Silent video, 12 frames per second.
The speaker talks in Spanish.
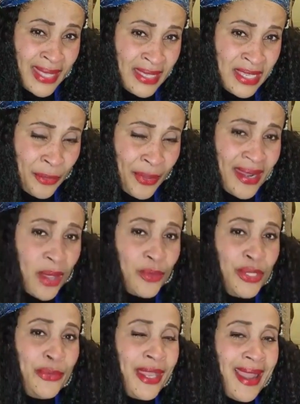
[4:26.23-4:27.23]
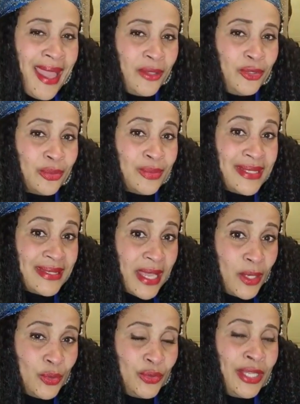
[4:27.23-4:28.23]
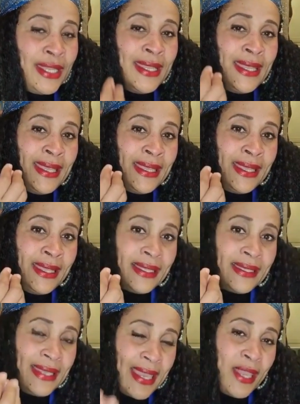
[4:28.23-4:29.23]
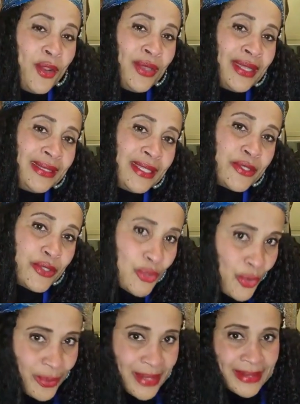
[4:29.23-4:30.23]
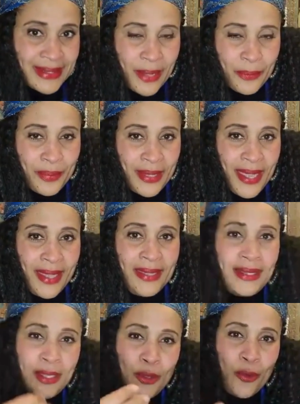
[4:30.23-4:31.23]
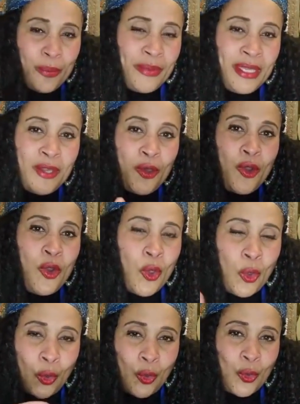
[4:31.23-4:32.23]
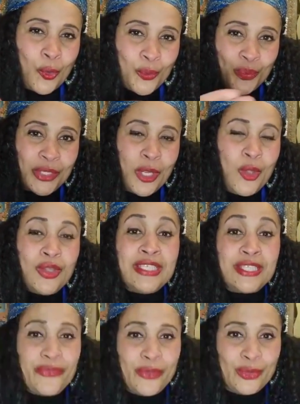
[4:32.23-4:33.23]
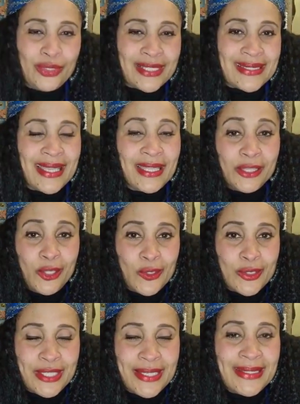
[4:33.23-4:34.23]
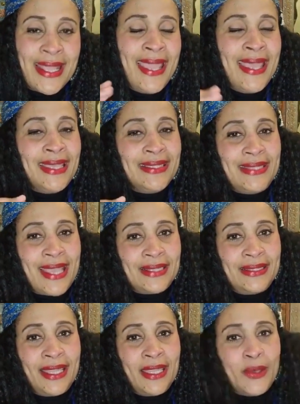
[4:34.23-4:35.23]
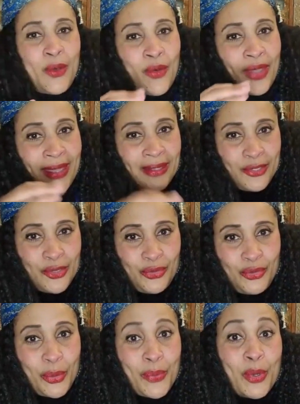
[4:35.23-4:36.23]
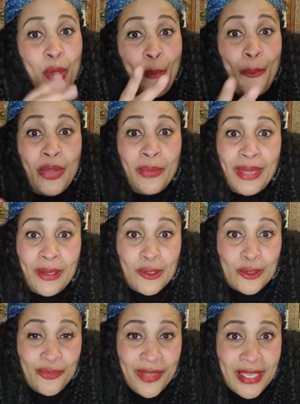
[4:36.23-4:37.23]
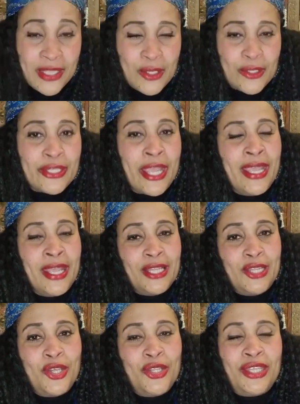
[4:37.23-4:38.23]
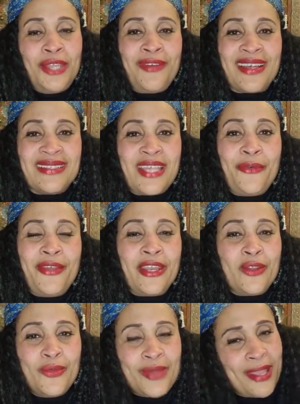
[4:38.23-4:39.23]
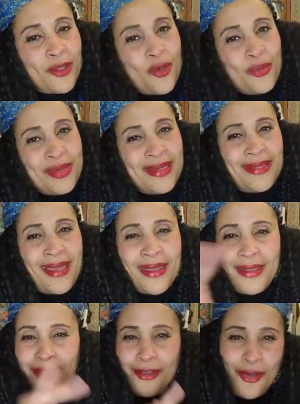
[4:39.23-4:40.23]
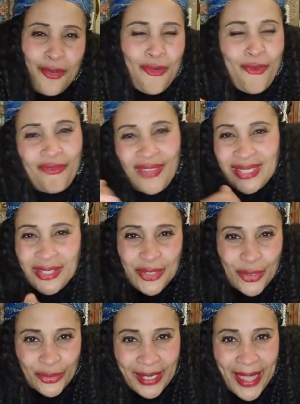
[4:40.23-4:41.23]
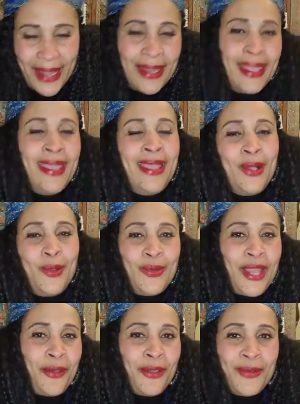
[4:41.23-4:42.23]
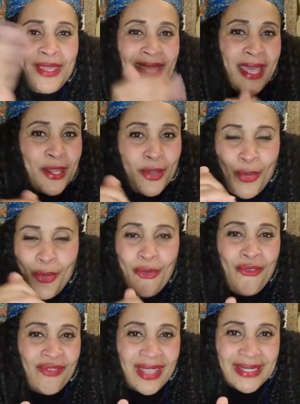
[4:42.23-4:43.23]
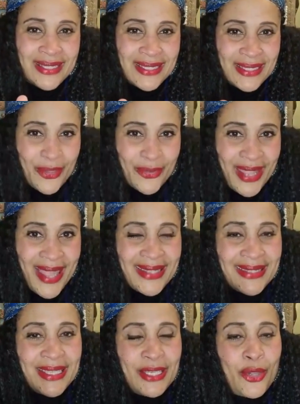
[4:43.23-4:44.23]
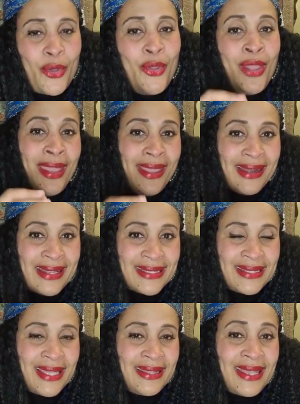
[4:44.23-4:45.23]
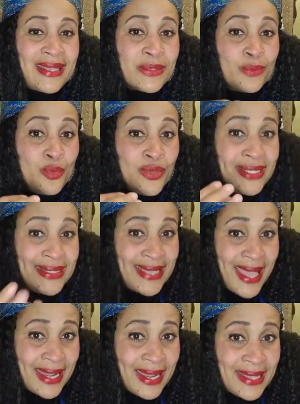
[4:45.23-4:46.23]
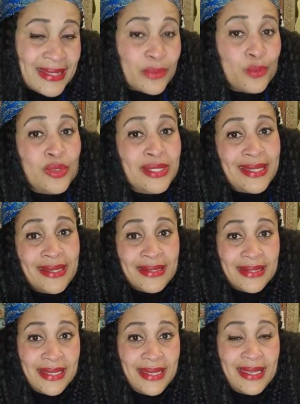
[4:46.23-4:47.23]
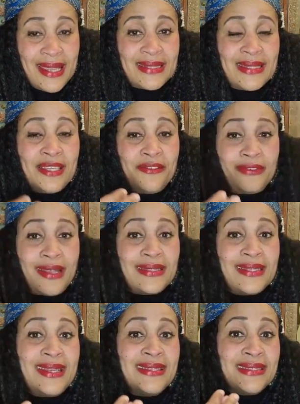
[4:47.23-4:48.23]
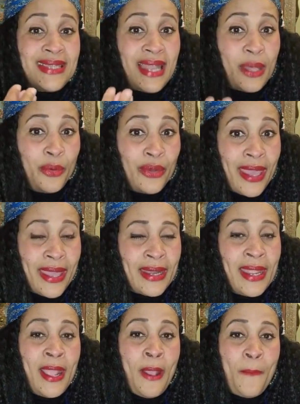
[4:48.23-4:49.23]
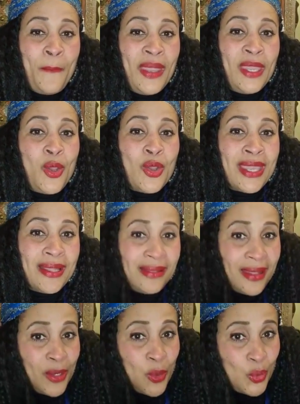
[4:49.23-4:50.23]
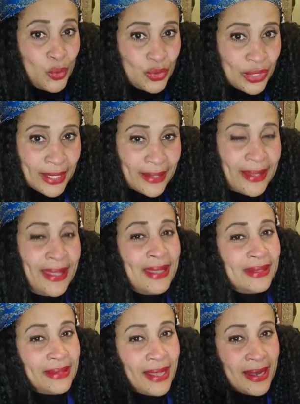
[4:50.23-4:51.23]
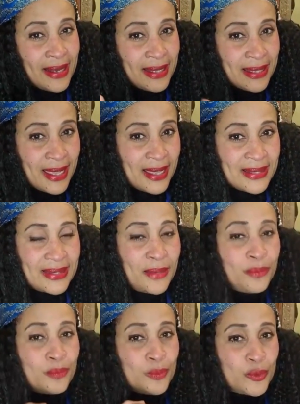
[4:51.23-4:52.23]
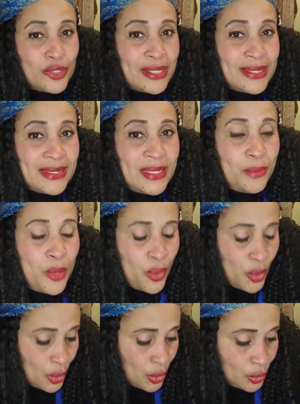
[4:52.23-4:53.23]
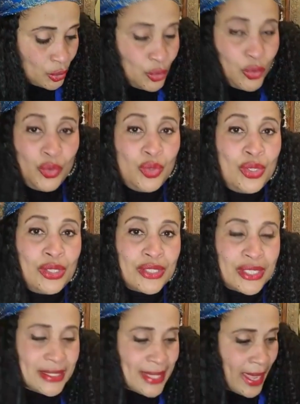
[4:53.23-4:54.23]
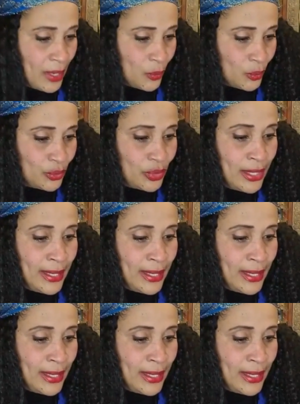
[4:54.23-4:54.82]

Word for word: y llevar a un nivel alto mi salud, quiero que te sumes también y conmigo lo, disfrutes. Entonces, ya tengo en YouTube los primeros vídeos donde vas a ver una comida no convencional una bebida no convencional, sino recetas muy sanas, muy sencillas y fáciles de elaborar, pero que te nutren, te enriquecen muchísimo tu salud.